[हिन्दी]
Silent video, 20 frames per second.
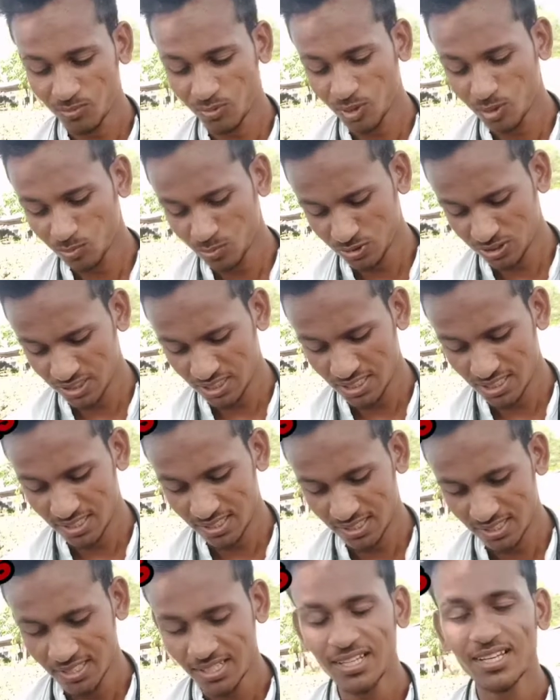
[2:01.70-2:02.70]
फ़ोन मुझे
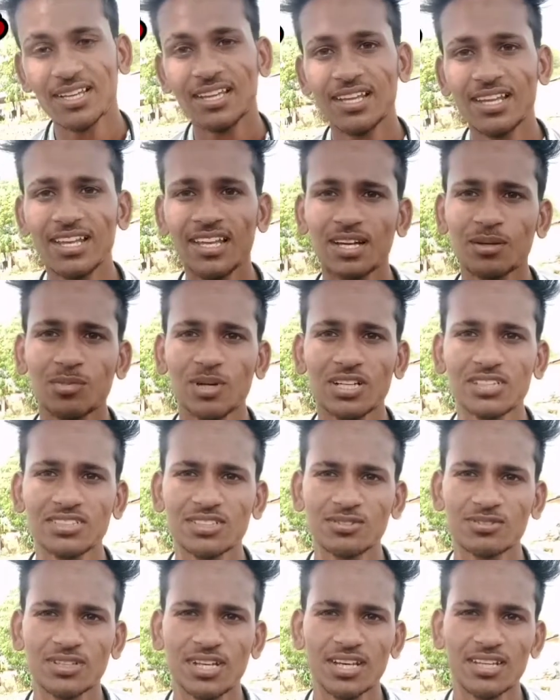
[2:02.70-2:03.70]
लगभग
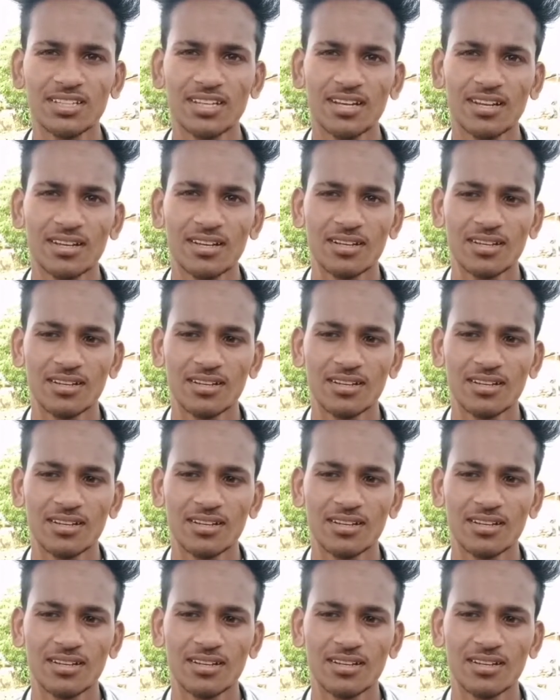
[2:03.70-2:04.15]
चौदह हज़ार